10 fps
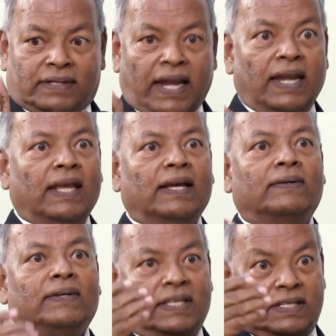ట్రైనింగ్
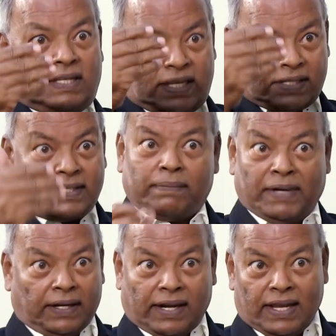ఇచ్చి ఎగ్జామ్
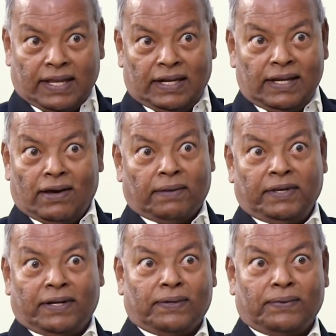ఎట్రాయాలి
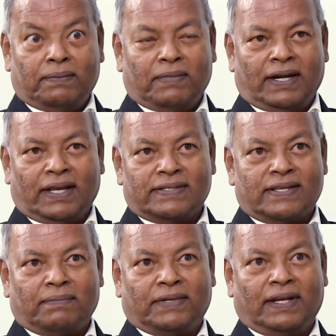ఆర్మీ రిక్రూట్మెంట్
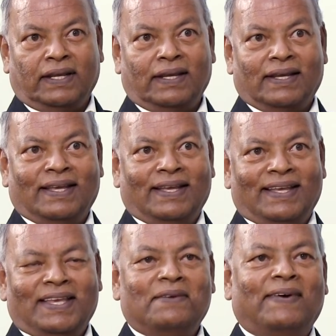ఎగ్జామ్ అని
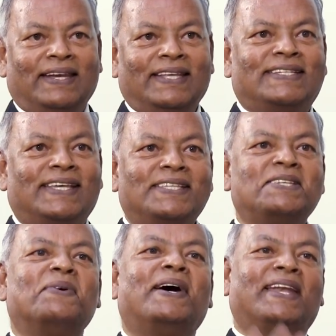ఇవన్నీ
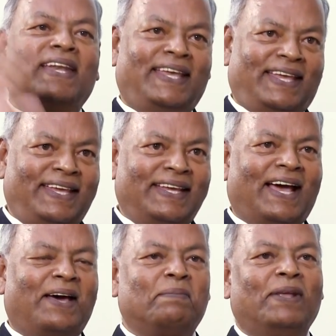చేసి వారిని
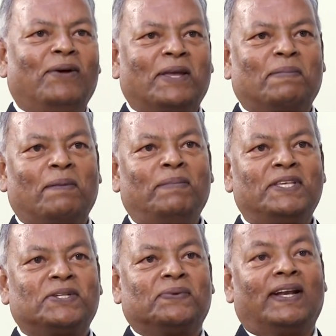ఆర్మీలోకి
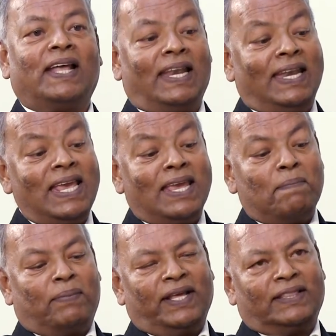పంపించడం వలన ఆ లింక్
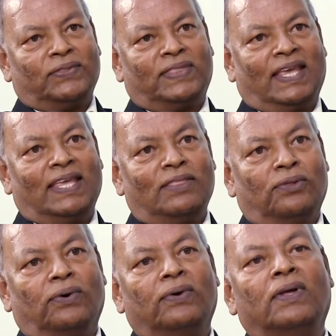ఎప్పుడైతే
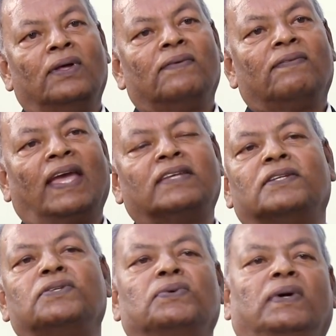తెగిందో
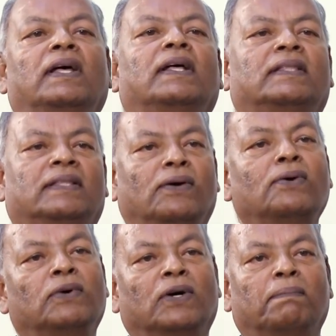ఫ్యాక్షన్స్ కూడా
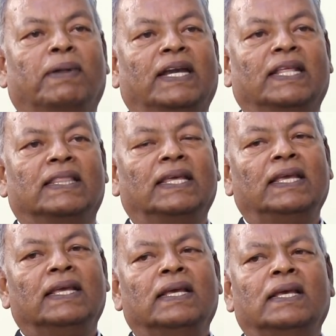తగ్గుముఖం పట్టింది
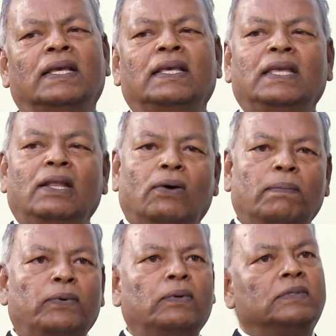
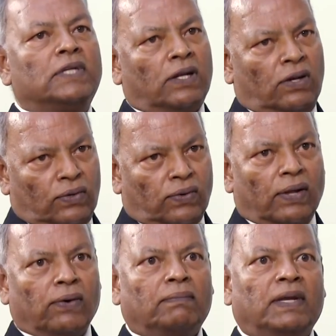ఈలోపు జనంలో
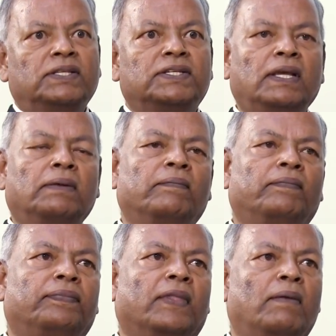కూడా ఒక మంచి
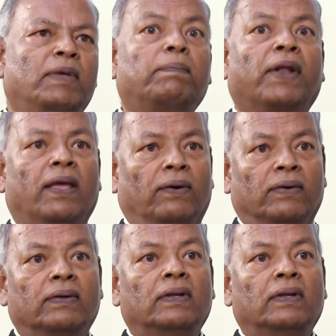అభిప్రాయం